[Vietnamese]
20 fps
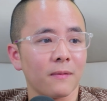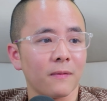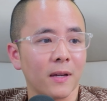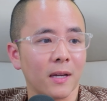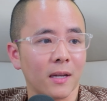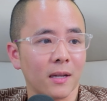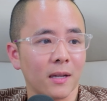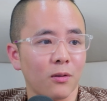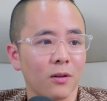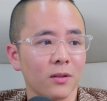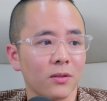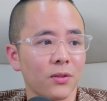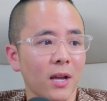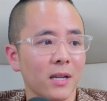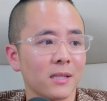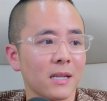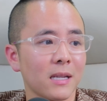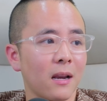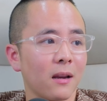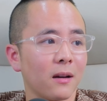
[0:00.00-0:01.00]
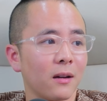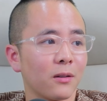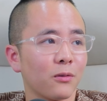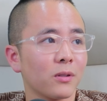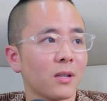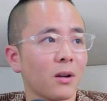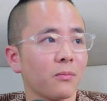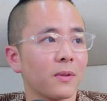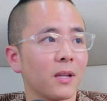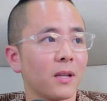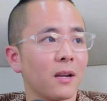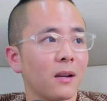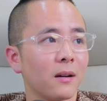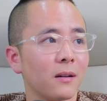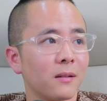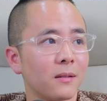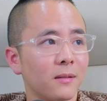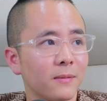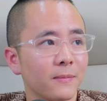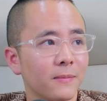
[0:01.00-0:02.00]
nó cần phải có tài sản lớn, có dòng
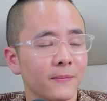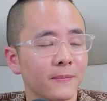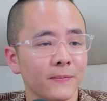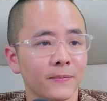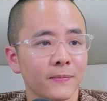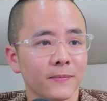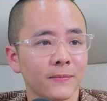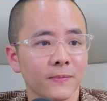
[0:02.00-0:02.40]
tiền lớn.